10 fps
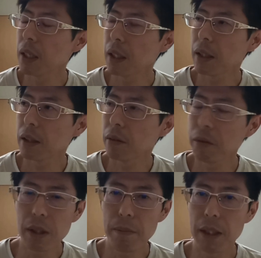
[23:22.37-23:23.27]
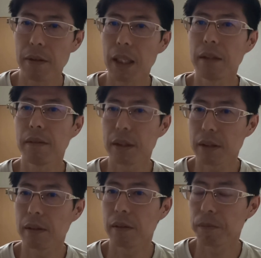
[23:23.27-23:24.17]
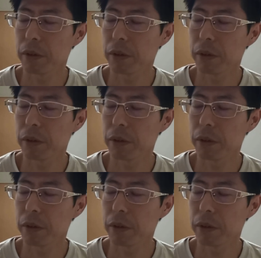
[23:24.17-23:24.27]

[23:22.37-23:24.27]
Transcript: だから得点見たら分かるんですよ。